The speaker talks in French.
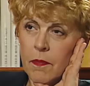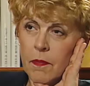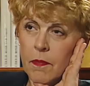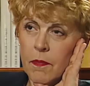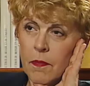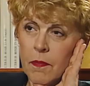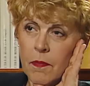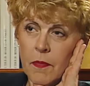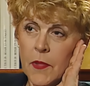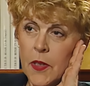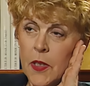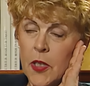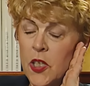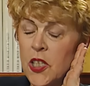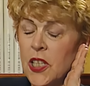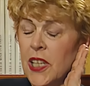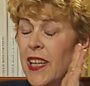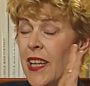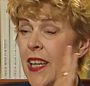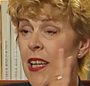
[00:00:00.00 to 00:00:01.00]
Hein
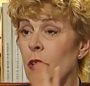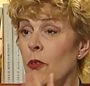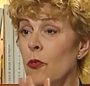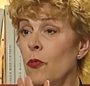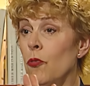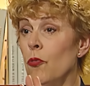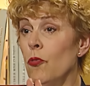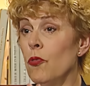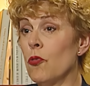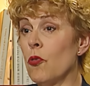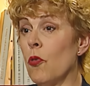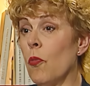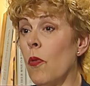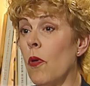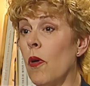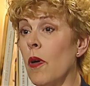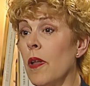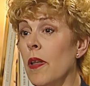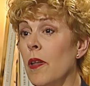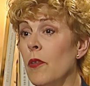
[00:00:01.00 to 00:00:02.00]
c'est... Tout, je
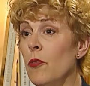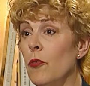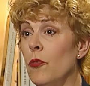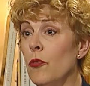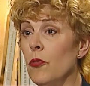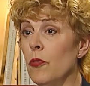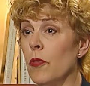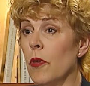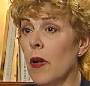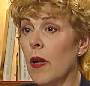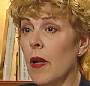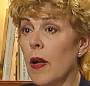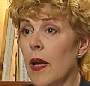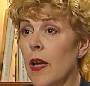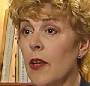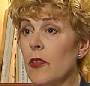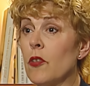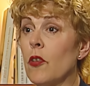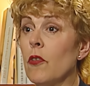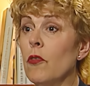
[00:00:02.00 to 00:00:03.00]
comprends rien du tout. Non, mais
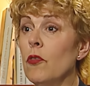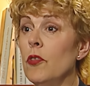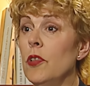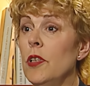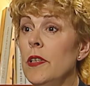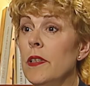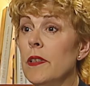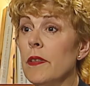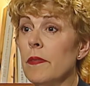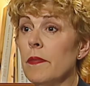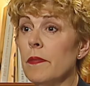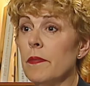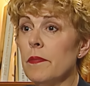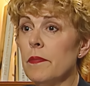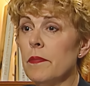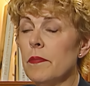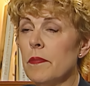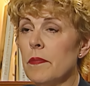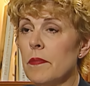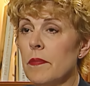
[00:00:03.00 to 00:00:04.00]
c'est bien, vous, allez,
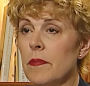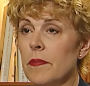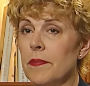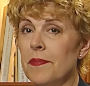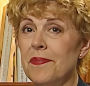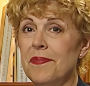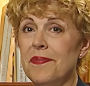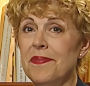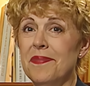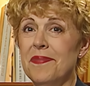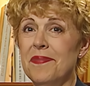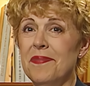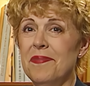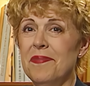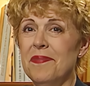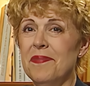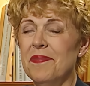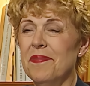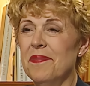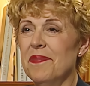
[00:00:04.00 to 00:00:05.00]
regarder parce que hmm.
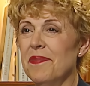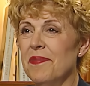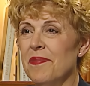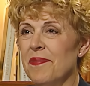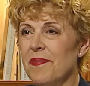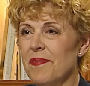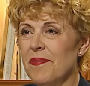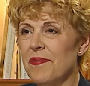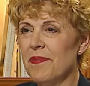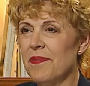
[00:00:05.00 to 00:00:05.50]
télévision, avec ça,